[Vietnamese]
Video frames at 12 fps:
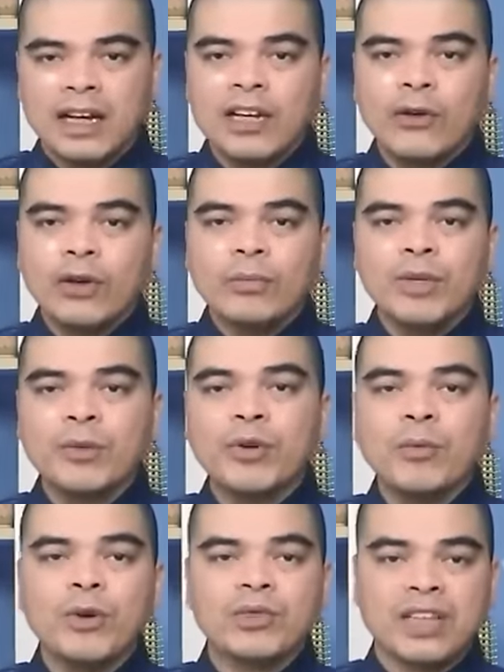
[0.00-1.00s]
Nếu con bướm
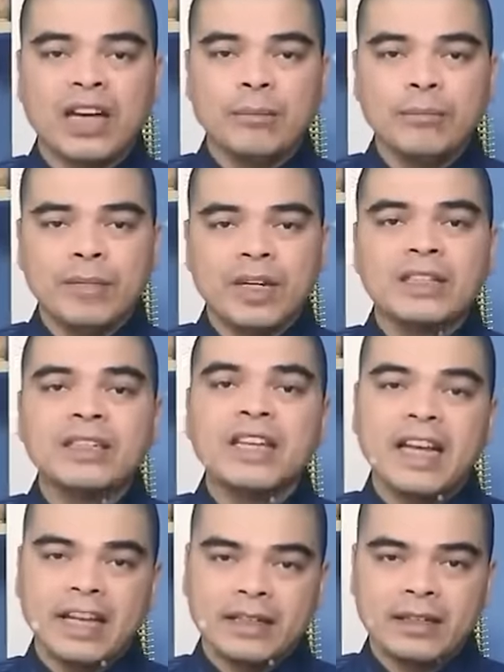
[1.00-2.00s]
có màu xám gần như
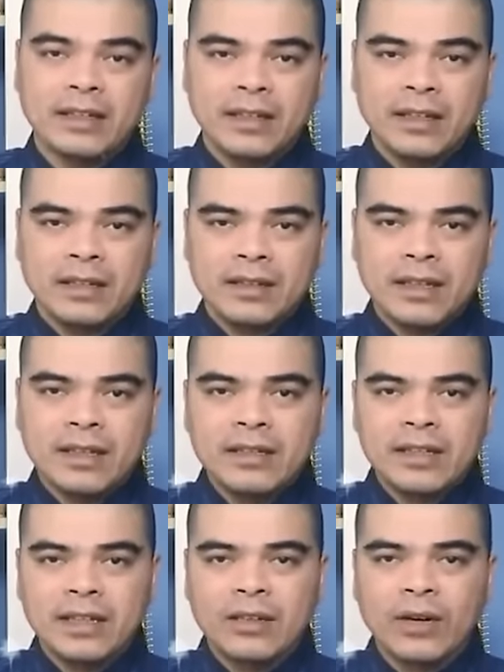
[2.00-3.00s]
đen thì
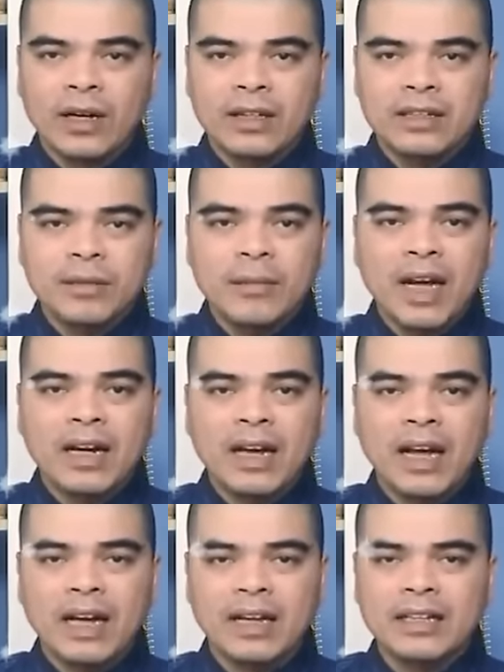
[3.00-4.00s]
người đó sẽ mang
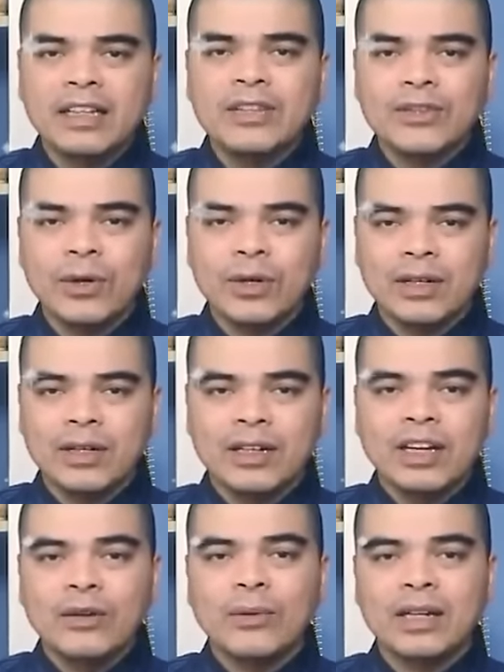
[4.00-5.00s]
lại cái tin tốt
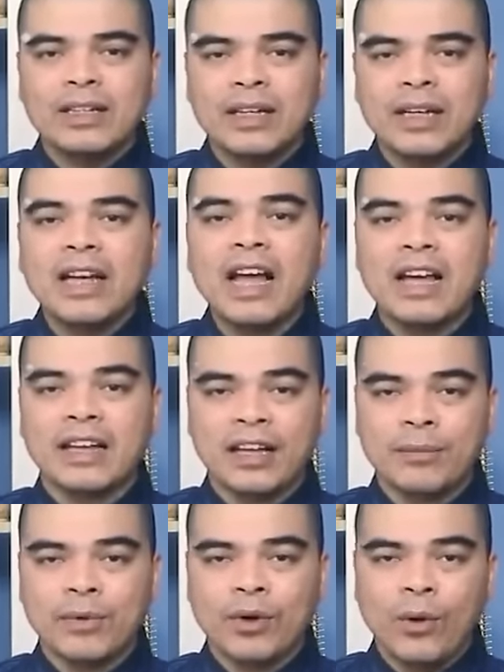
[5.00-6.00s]
liên quan đến cái nghề
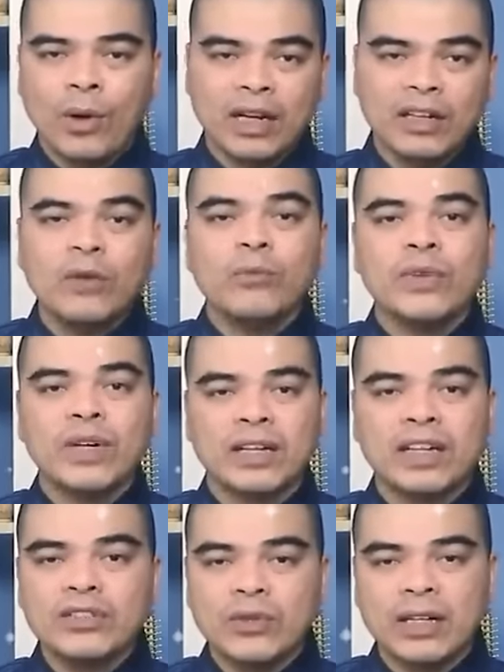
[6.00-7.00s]
nghiệp hoặc là công việc
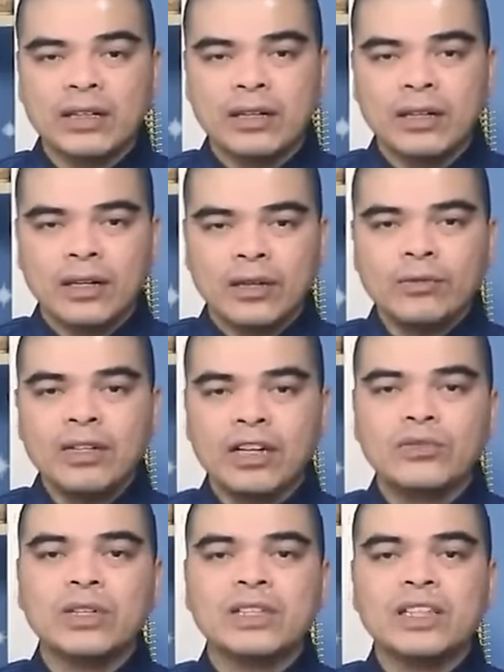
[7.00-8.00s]
kinh doanh cũng như là
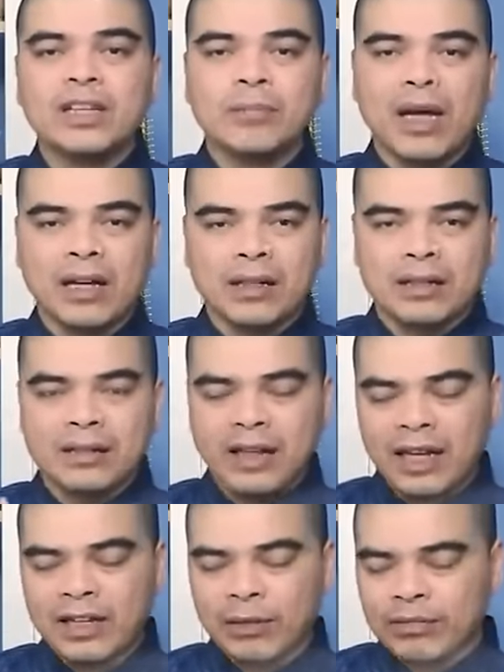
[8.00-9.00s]
cái chuyện tiền bạc,
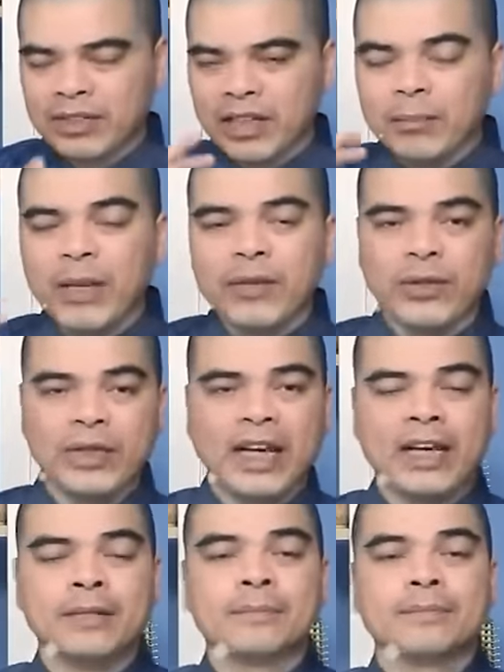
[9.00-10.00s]
tài lộc sẽ bay vào
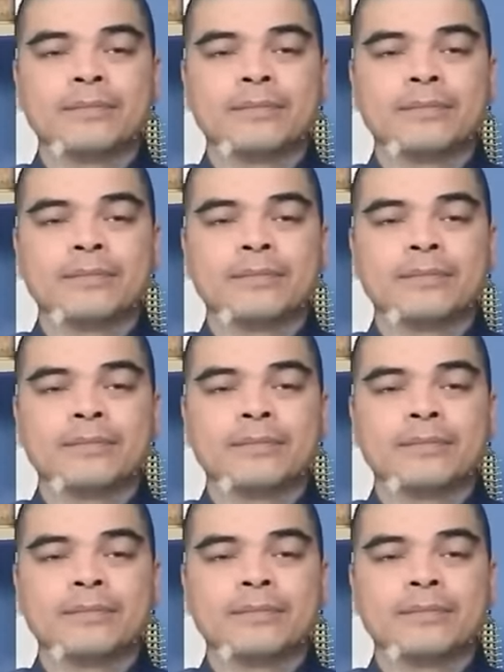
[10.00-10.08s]
nhà.